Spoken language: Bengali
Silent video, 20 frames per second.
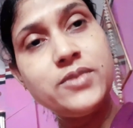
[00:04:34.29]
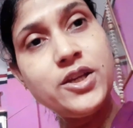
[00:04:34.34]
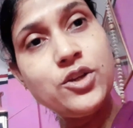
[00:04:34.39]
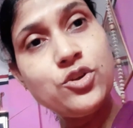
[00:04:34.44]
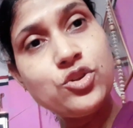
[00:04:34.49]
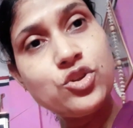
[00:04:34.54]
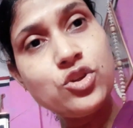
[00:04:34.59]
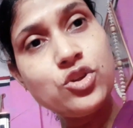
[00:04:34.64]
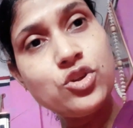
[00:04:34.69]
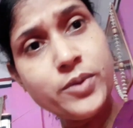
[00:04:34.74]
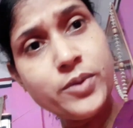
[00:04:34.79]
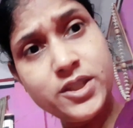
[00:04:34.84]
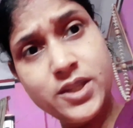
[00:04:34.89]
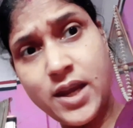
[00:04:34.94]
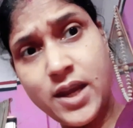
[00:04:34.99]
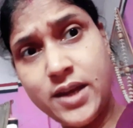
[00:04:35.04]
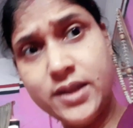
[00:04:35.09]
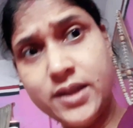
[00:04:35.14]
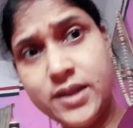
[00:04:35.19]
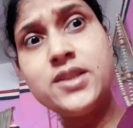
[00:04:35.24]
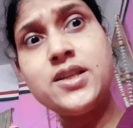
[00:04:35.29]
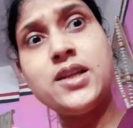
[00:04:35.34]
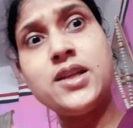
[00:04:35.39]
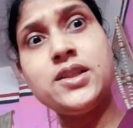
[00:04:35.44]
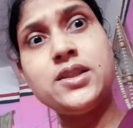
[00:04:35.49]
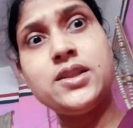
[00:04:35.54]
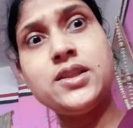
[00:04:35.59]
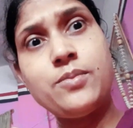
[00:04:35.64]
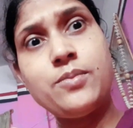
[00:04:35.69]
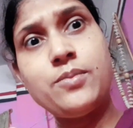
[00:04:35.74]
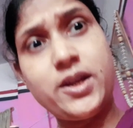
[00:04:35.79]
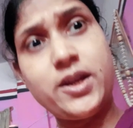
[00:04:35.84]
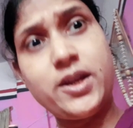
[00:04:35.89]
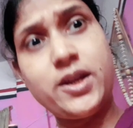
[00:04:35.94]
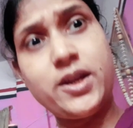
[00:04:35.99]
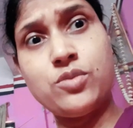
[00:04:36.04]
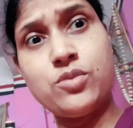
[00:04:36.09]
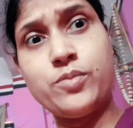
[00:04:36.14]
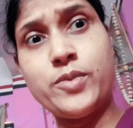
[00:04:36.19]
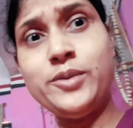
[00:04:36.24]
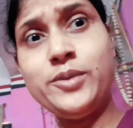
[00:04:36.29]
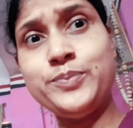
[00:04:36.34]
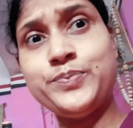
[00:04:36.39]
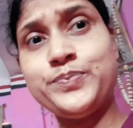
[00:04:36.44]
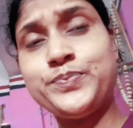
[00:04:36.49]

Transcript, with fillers: ইউটিউব কি সেইটাই জানতাম না একটা সময়